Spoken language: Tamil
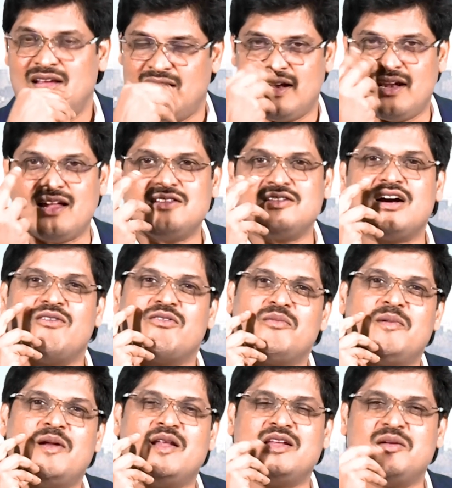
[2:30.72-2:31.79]
எல்லாத்துக்கும்
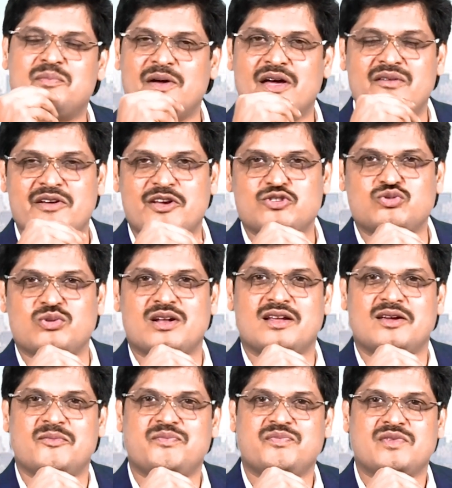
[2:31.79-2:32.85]
அவன் மேலே தான் பேரை வைக்க
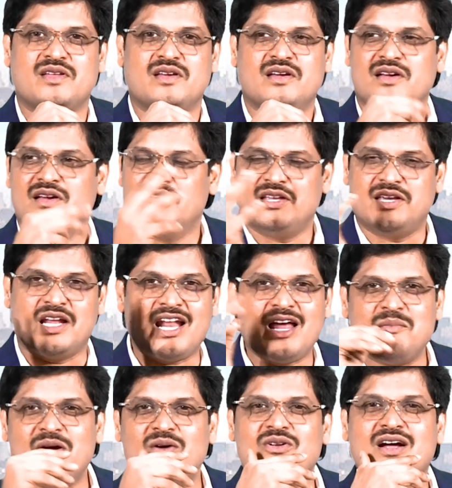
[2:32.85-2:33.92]
சொன்னேன்
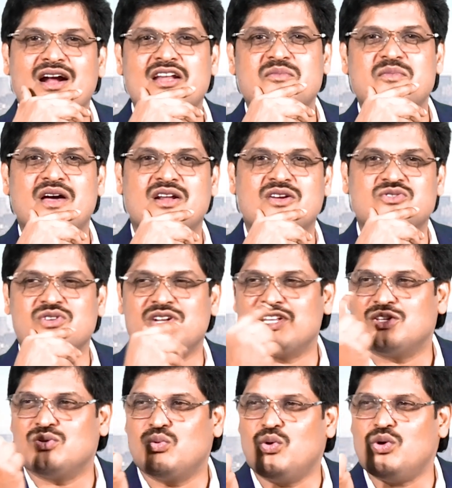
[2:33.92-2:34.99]
எல்லாமே அவனுக்கு அடிமையாக இருக்க சொன்னேன்
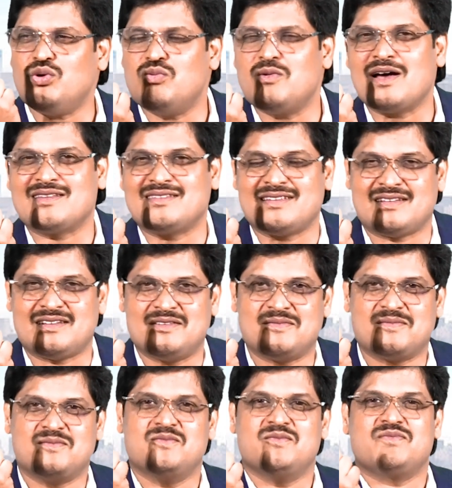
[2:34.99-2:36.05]
இந்த ஒரு வார்த்தை
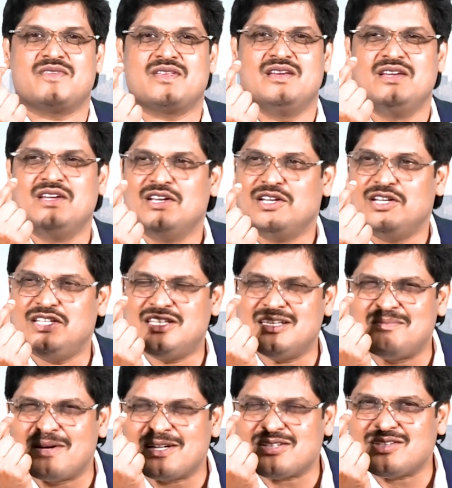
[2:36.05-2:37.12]
இதை
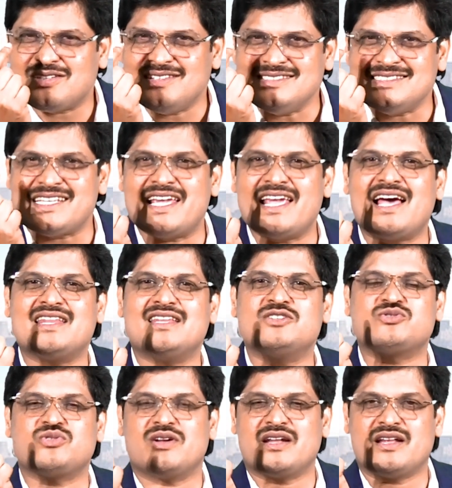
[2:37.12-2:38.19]
மட்டும்
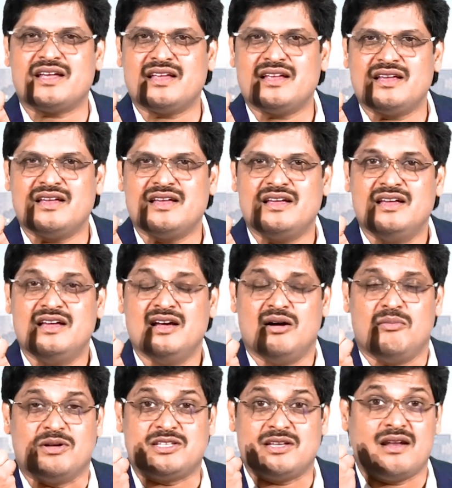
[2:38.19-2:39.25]
செய்யாதன்னு சொன்னேன்
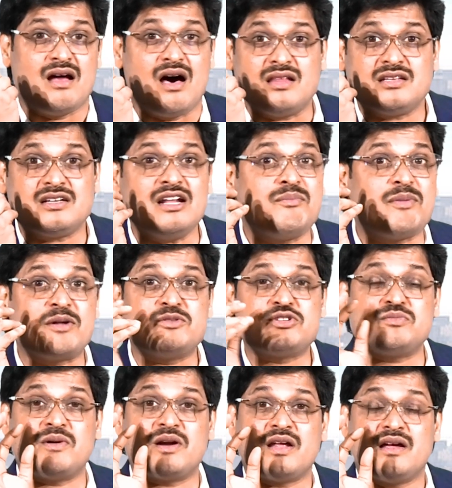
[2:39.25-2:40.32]
மற்ற எல்லாத்துக்கும் நான்
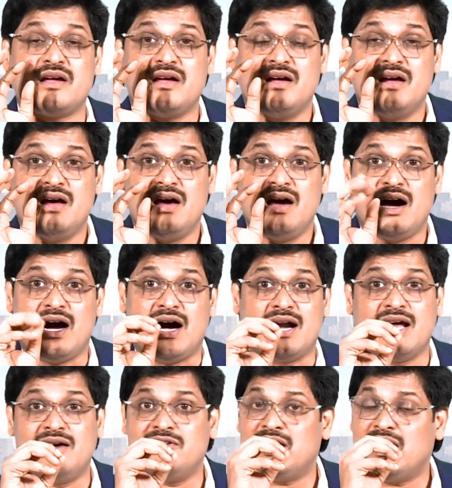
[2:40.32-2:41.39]
பர்மிஷன் பண்ணேன்
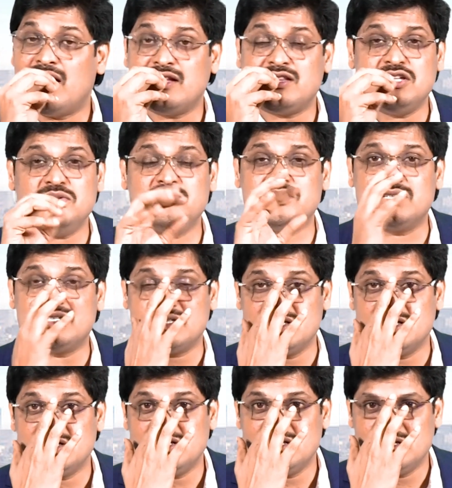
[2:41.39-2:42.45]
ஆனால் அவன் எல்லாத்தையும் விட்டுட்டு
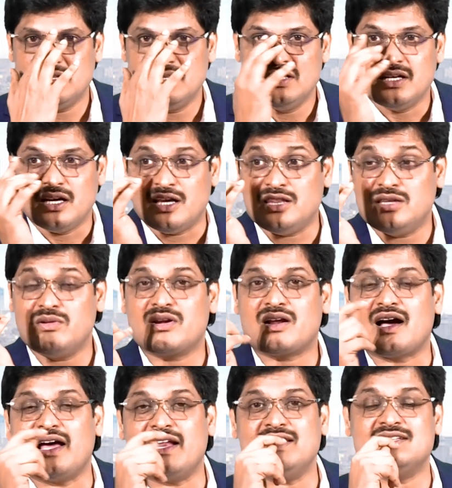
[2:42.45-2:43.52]
இந்த ஒரு
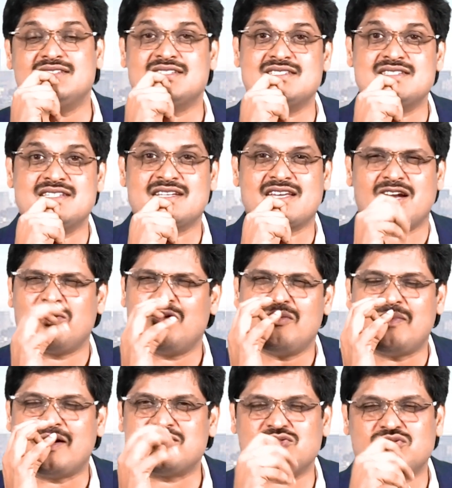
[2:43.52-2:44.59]
காரியத்தை செஞ்சு நிற்கிறான் எவ்வளோ
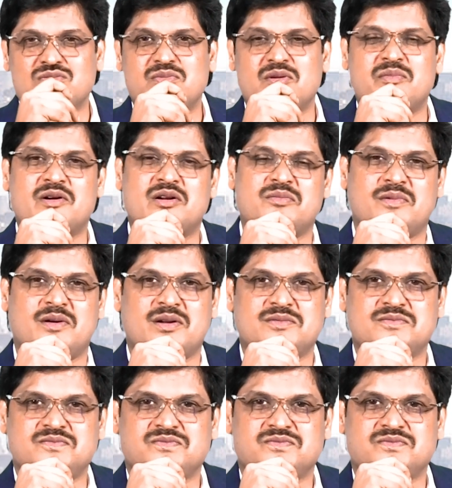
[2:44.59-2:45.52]
மனசு துர்ப்பப்பட்டிருப்பான்